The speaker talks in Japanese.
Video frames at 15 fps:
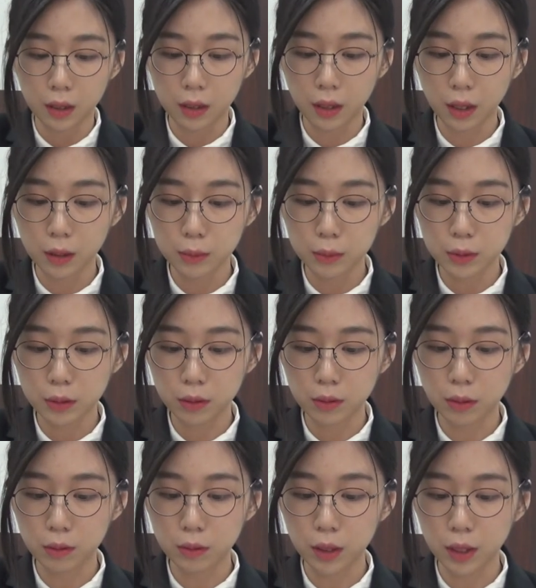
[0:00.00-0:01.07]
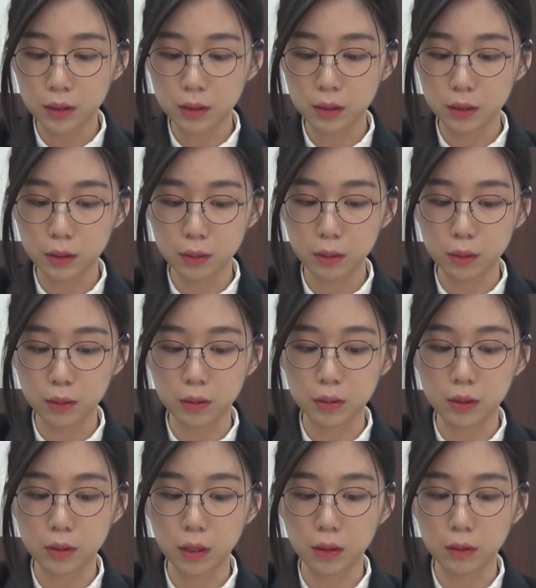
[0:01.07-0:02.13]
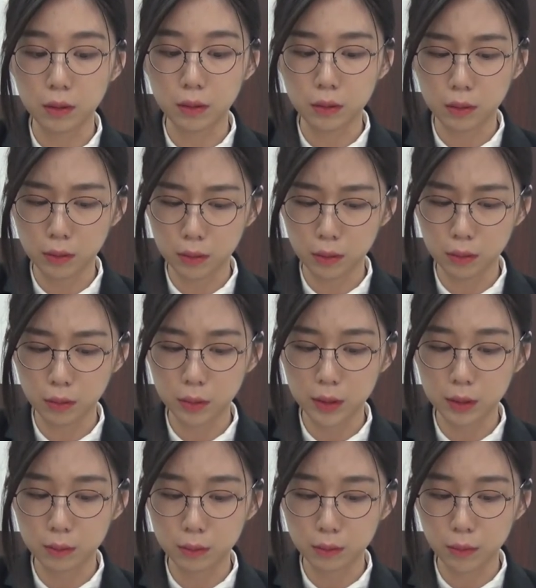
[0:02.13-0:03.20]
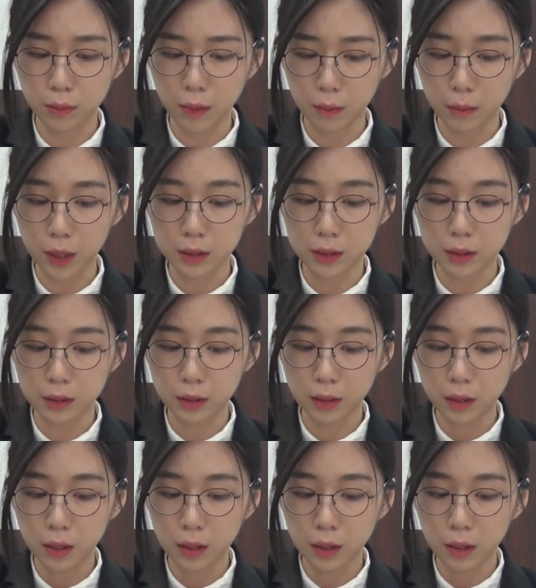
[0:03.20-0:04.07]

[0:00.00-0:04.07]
外部の告発しようとした試みます